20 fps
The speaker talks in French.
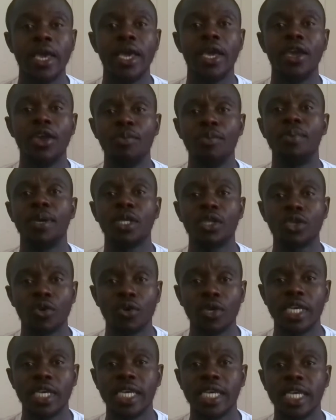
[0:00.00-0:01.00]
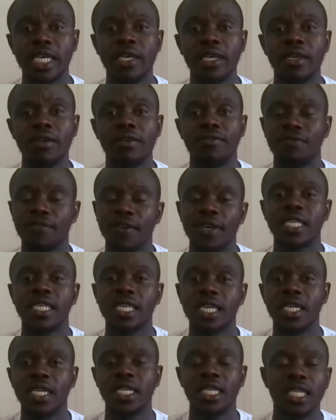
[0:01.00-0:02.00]
et une personne qui fait ce
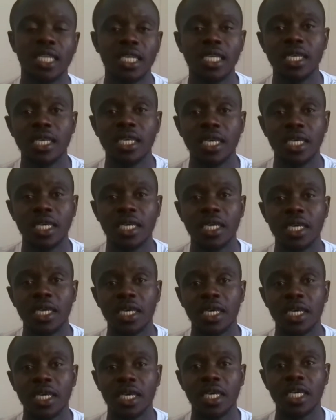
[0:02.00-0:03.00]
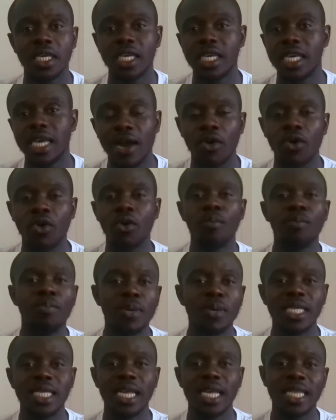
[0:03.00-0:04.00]
qu'il dit et qui
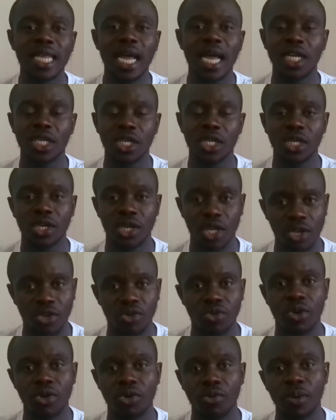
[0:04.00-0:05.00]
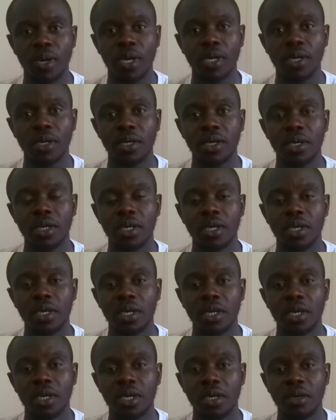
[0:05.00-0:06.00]
accomplit ses tâches régulièrement
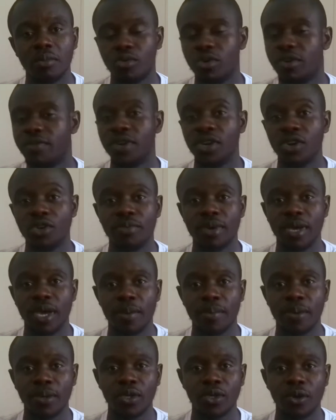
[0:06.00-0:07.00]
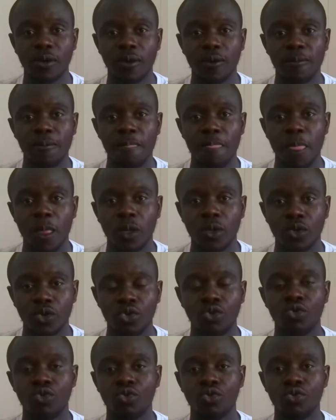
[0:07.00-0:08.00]
pour devenir une meilleure personne,
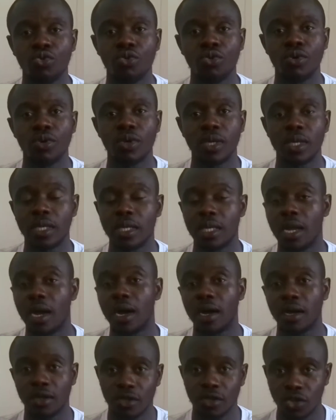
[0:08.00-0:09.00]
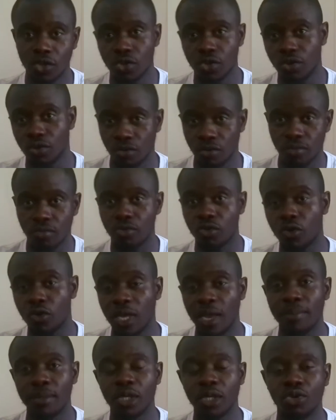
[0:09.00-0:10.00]
surtout dans nos
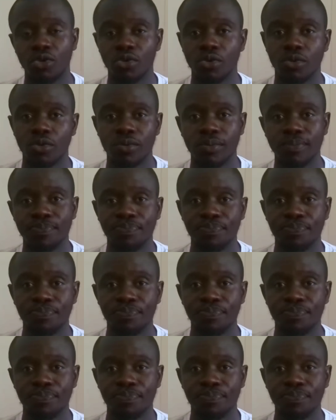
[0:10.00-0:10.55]
habitudes,